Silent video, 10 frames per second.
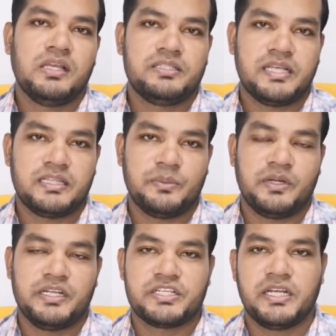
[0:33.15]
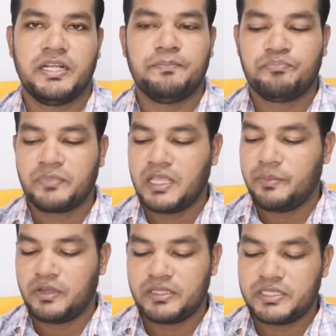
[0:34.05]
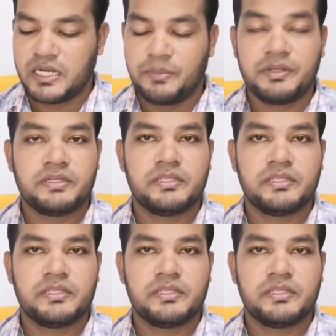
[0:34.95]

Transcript: জানতে পারে ইনশাল্লাহ আমাকে জানাবেন